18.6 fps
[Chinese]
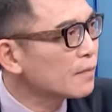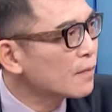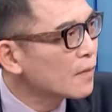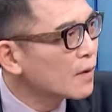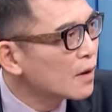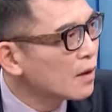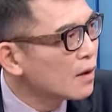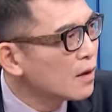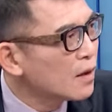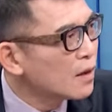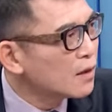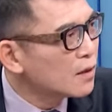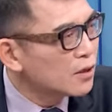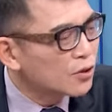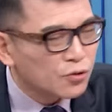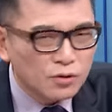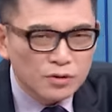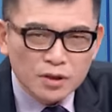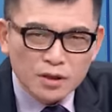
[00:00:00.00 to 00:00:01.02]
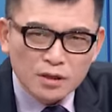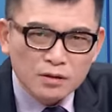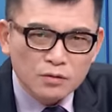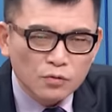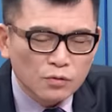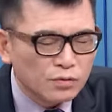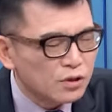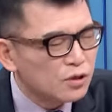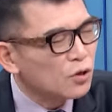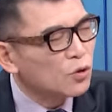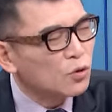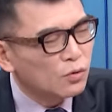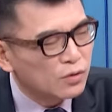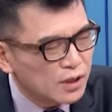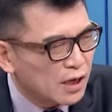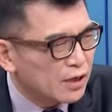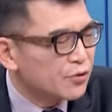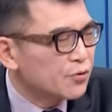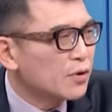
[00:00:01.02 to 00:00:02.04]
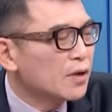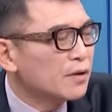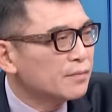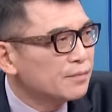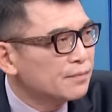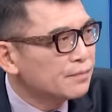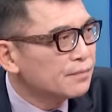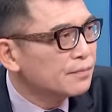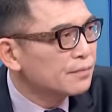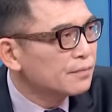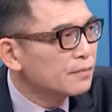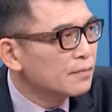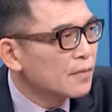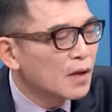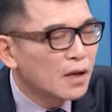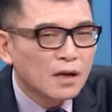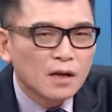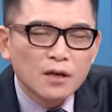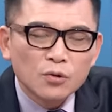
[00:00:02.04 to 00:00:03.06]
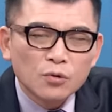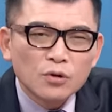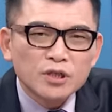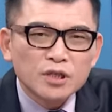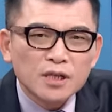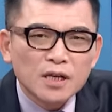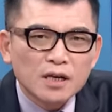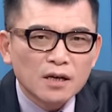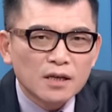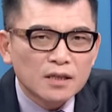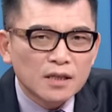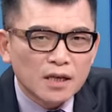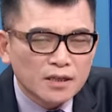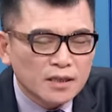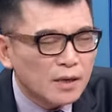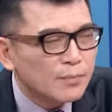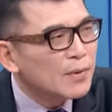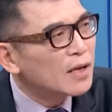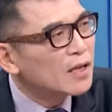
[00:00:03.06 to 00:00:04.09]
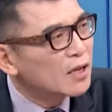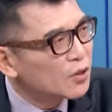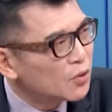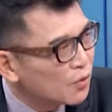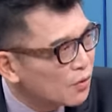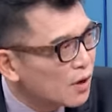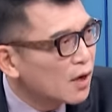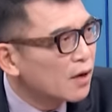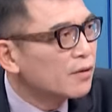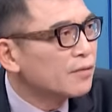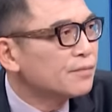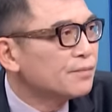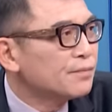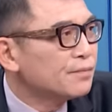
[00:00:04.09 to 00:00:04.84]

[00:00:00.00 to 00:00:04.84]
嗯，你说这个股市有多强壮？如果今天可以跌三百点多好，